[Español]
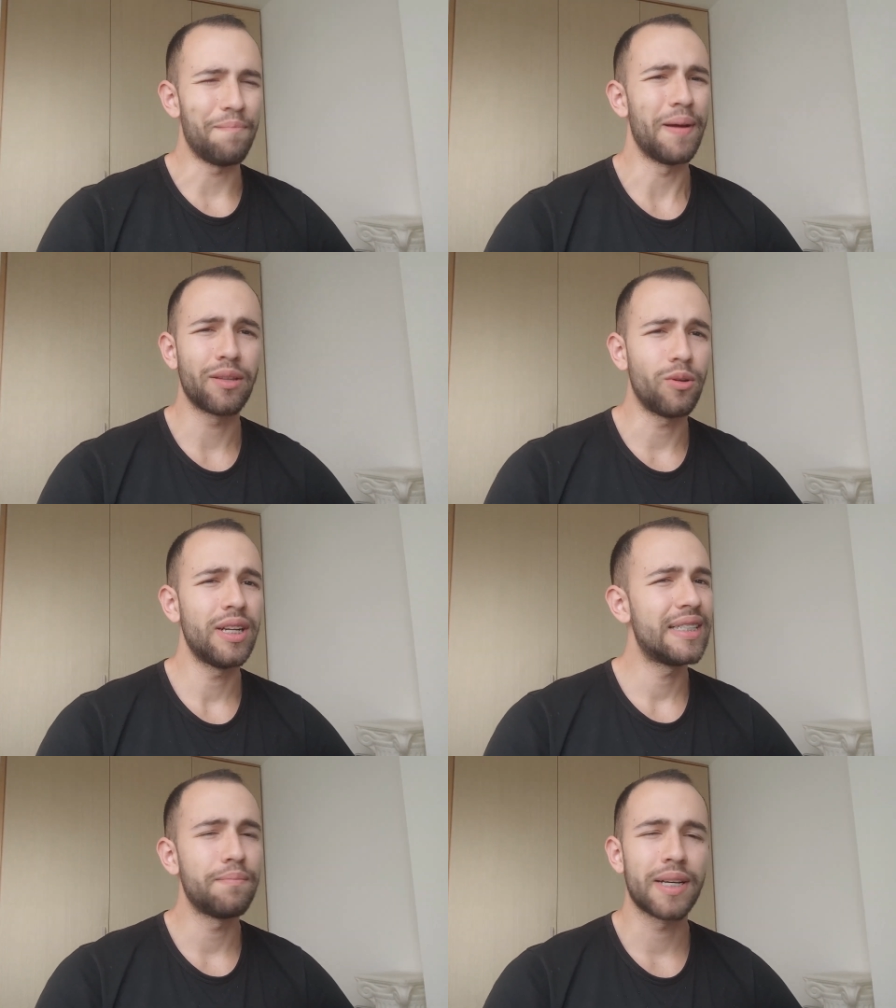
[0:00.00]

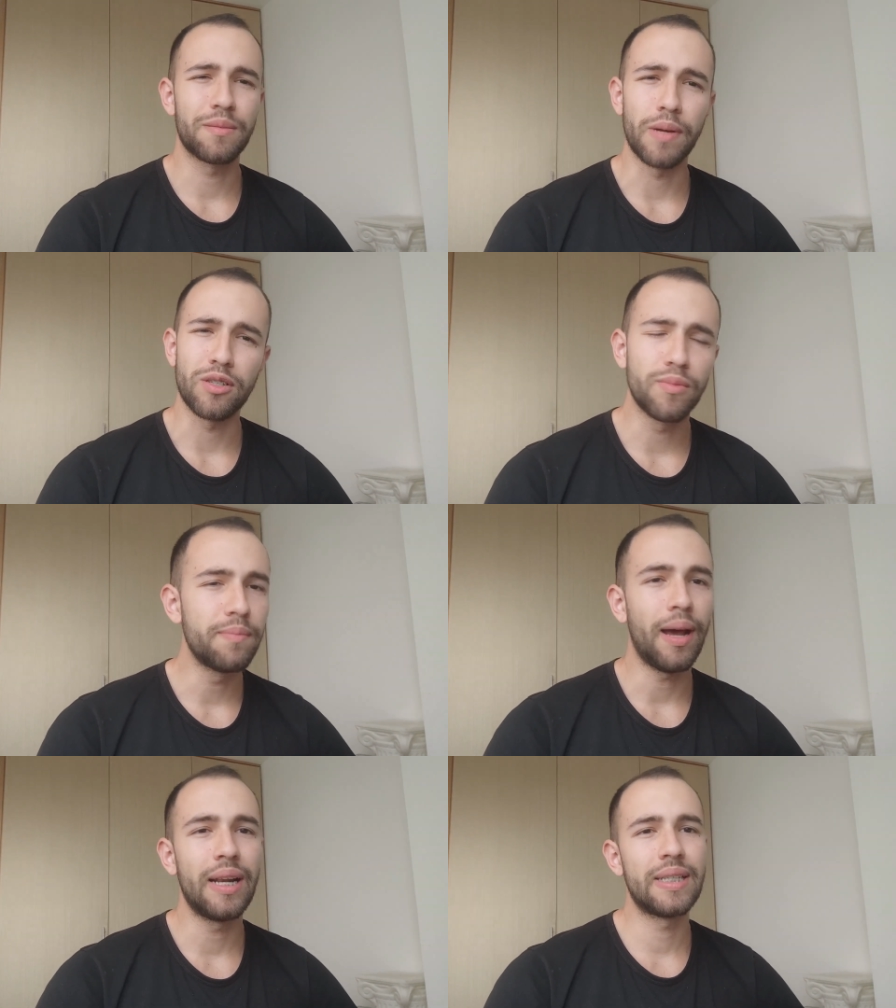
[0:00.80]
Perdonen si me expreso muy
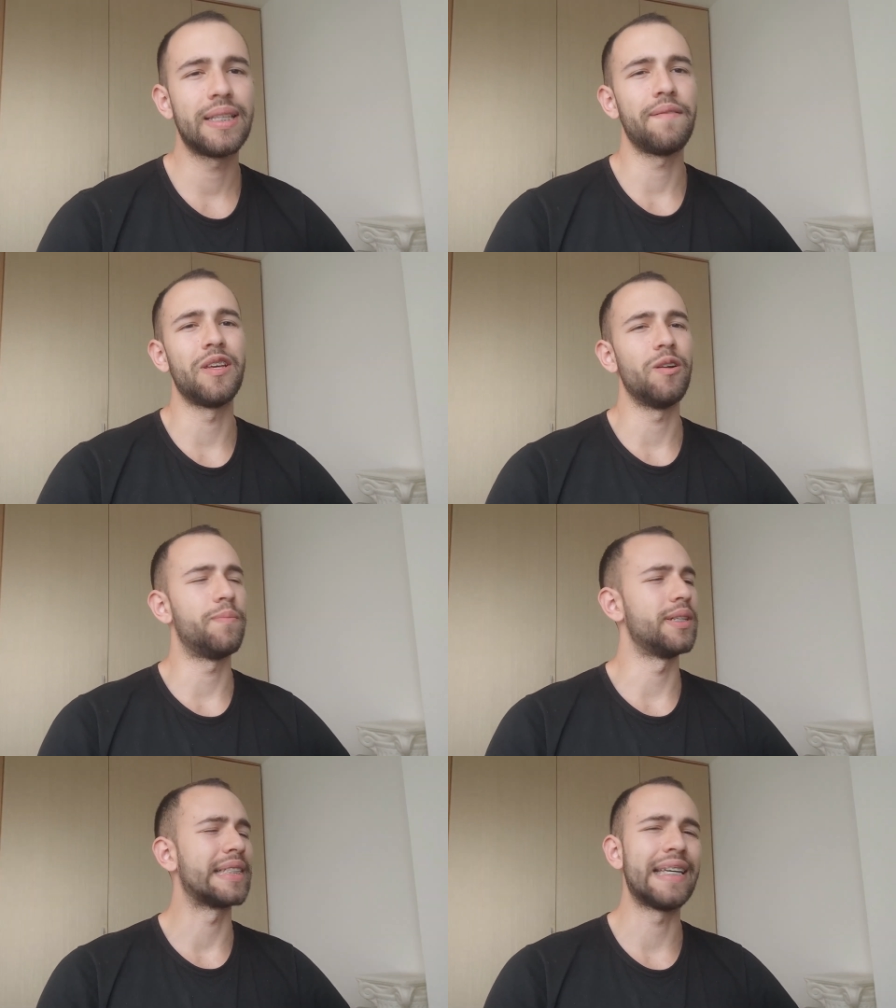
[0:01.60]
mal en este video,
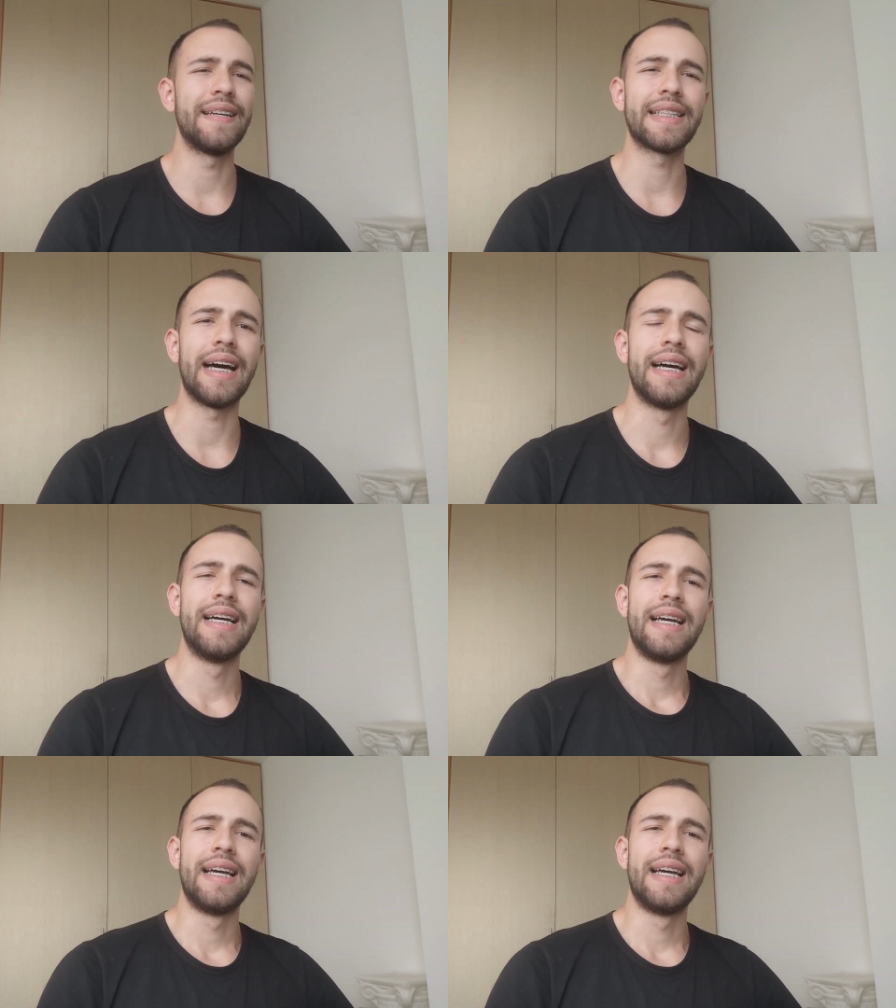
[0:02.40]
pero es que de verdad,